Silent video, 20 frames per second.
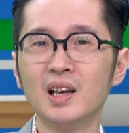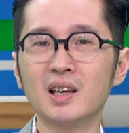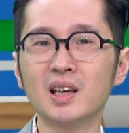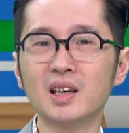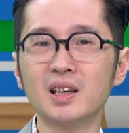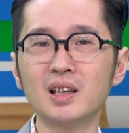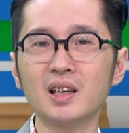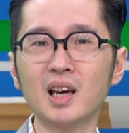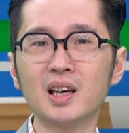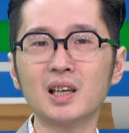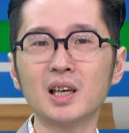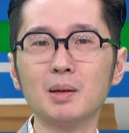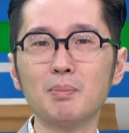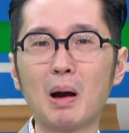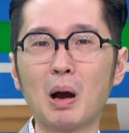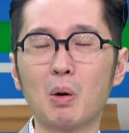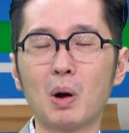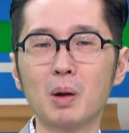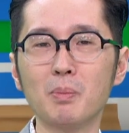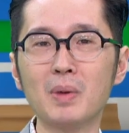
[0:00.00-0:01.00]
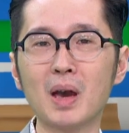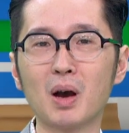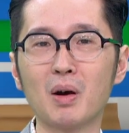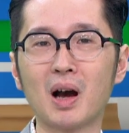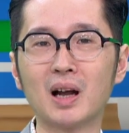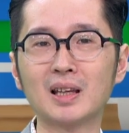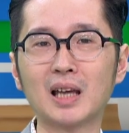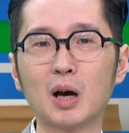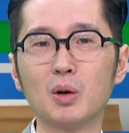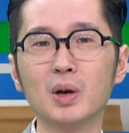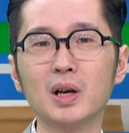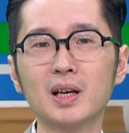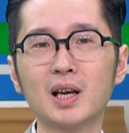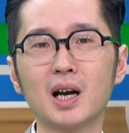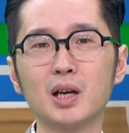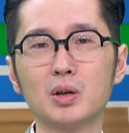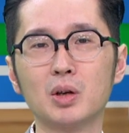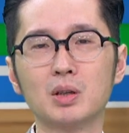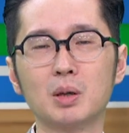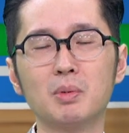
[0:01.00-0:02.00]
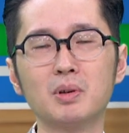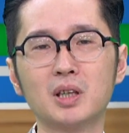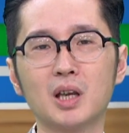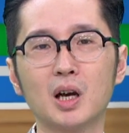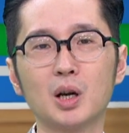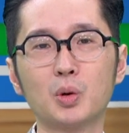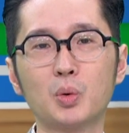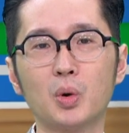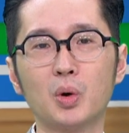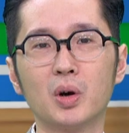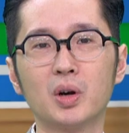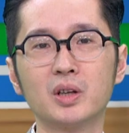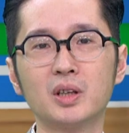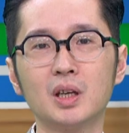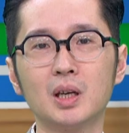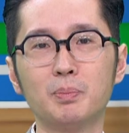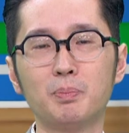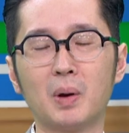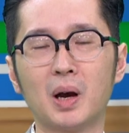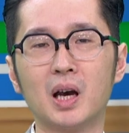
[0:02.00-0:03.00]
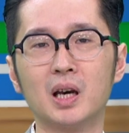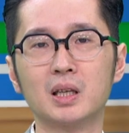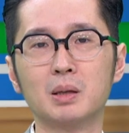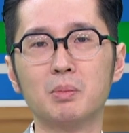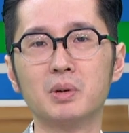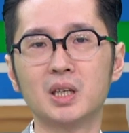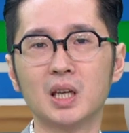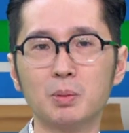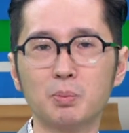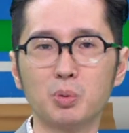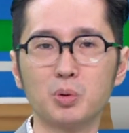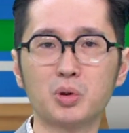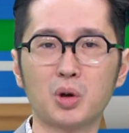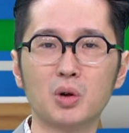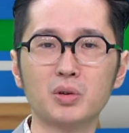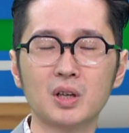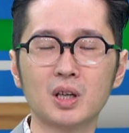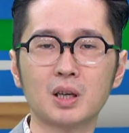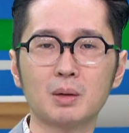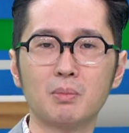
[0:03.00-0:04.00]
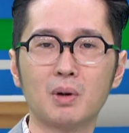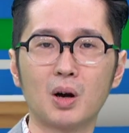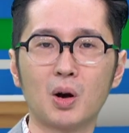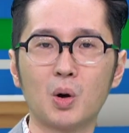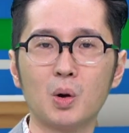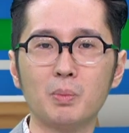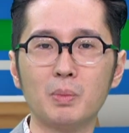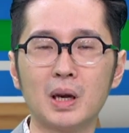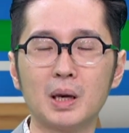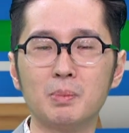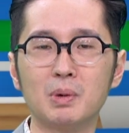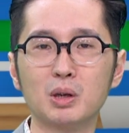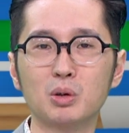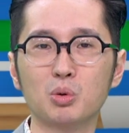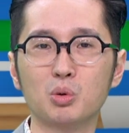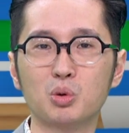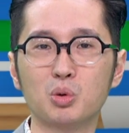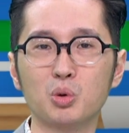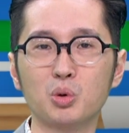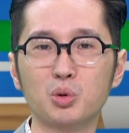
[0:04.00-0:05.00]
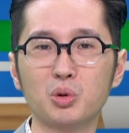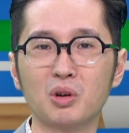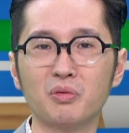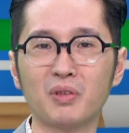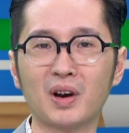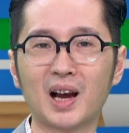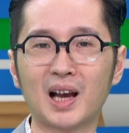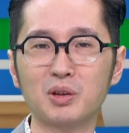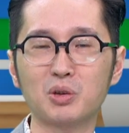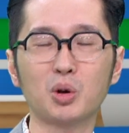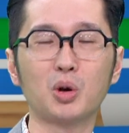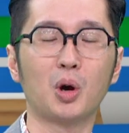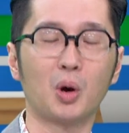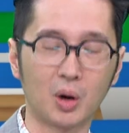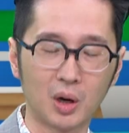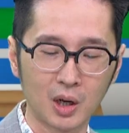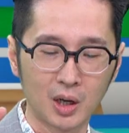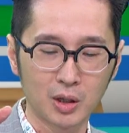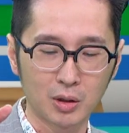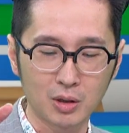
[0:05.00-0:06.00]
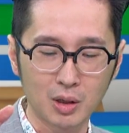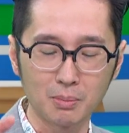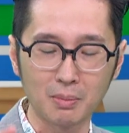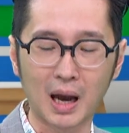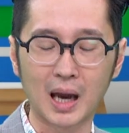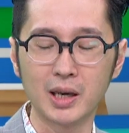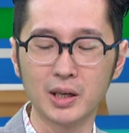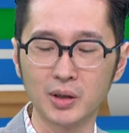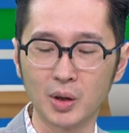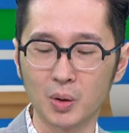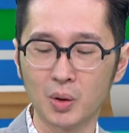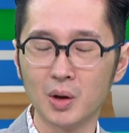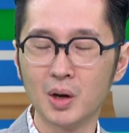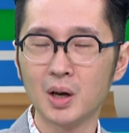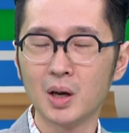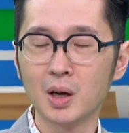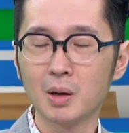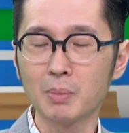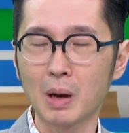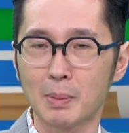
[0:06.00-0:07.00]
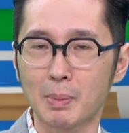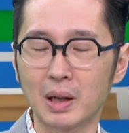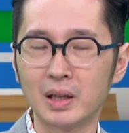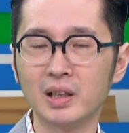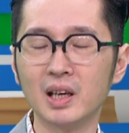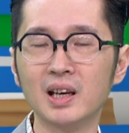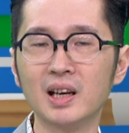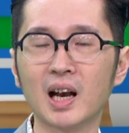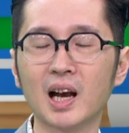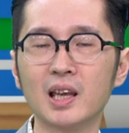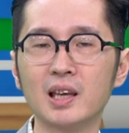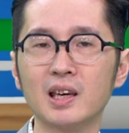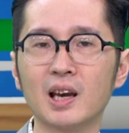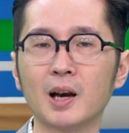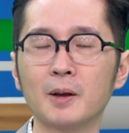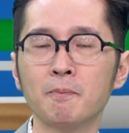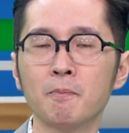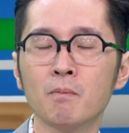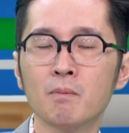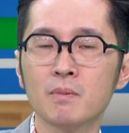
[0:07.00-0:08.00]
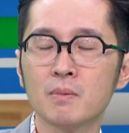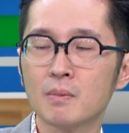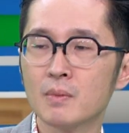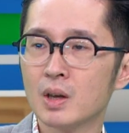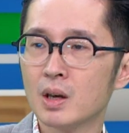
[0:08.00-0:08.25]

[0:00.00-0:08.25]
这其实也是蛮荒谬啊！讨论各种什么德国、日本、什么金浦充的、什么欧美民主初选方案，最后就是马英九拍板定案这样说了算。